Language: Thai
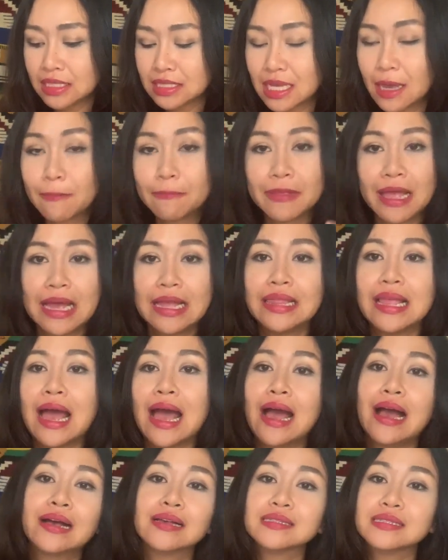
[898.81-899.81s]
ชำระ
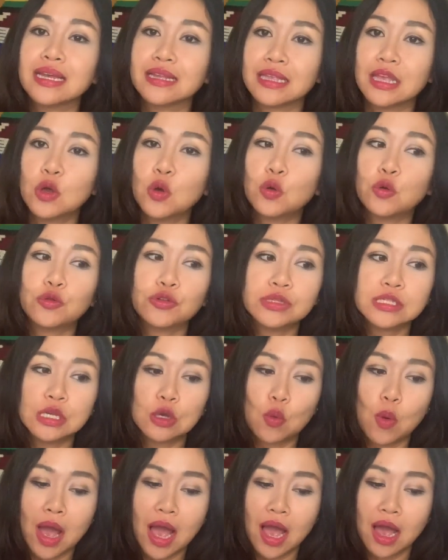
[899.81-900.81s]
ล้างสิ่งที่คุณรู้สึ
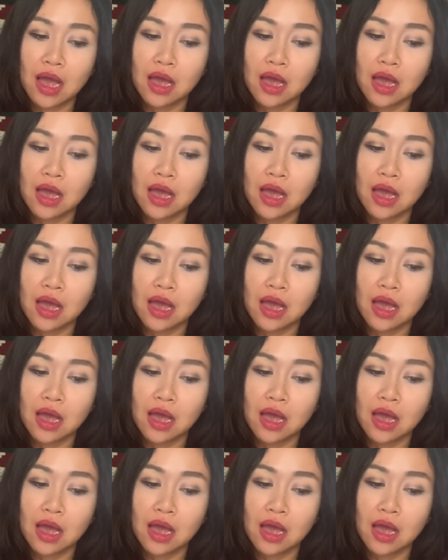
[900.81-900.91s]
กว่า